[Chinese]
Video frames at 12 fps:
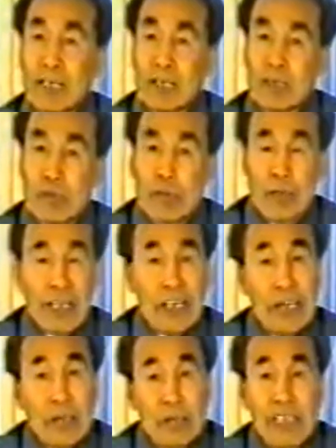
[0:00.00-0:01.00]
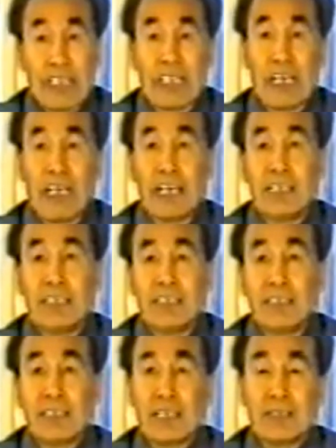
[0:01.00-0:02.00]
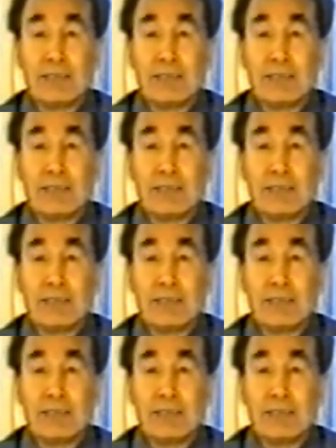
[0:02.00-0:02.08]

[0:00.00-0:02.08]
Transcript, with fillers: 下，经常回忆回